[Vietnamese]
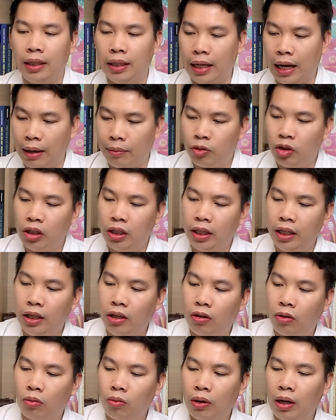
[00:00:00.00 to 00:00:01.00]
thì hàm duy trì
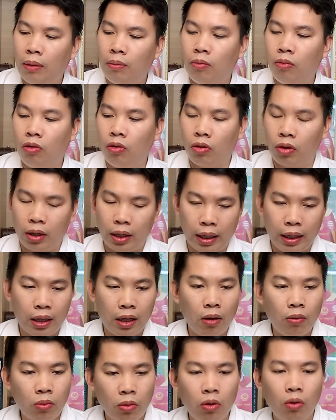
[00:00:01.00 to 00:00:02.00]
nó cũng là một cái
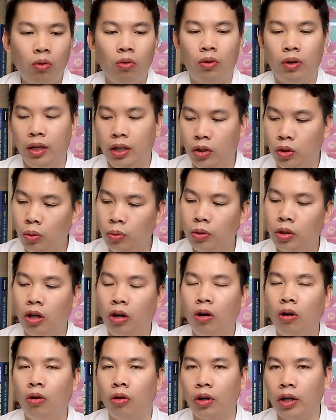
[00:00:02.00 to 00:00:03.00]
công cụ để giúp cho
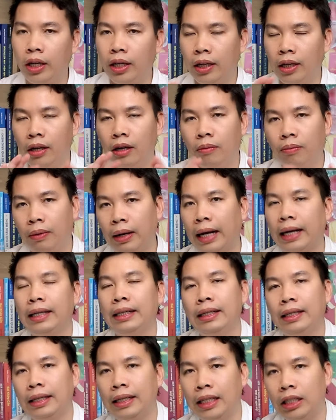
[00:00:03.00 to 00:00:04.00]
ổn định cái khớp
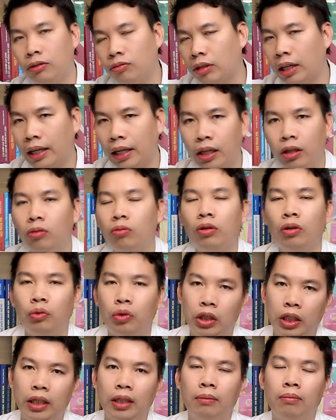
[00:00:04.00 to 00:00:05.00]
cắn khi chúng ta kết thúc điều
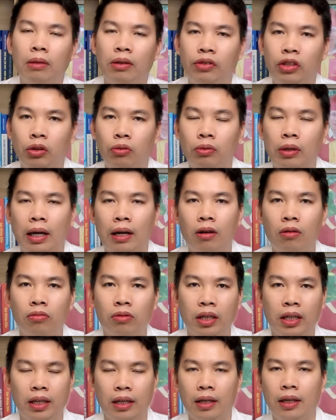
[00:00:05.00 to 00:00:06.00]
trị bởi vì chúng ta không
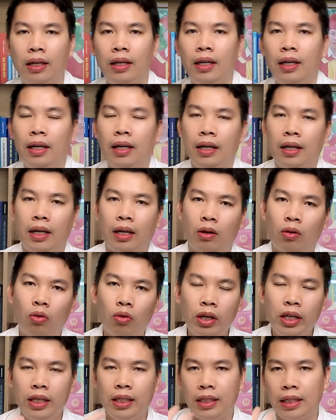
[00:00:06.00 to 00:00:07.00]
thể để cố
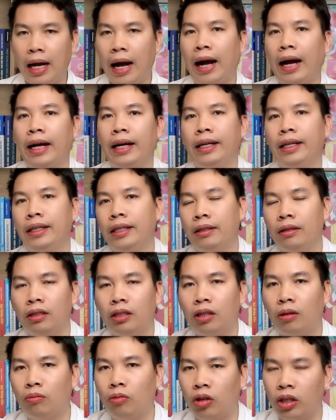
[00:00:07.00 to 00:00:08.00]
định dài
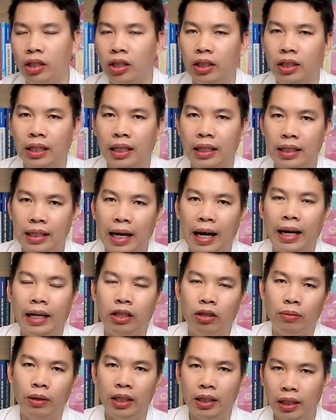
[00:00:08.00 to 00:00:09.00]
trong một cái thời gian dài
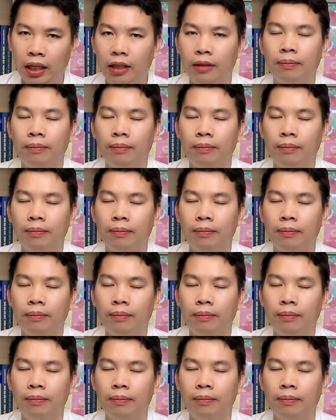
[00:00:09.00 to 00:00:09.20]
cho bệnh nhân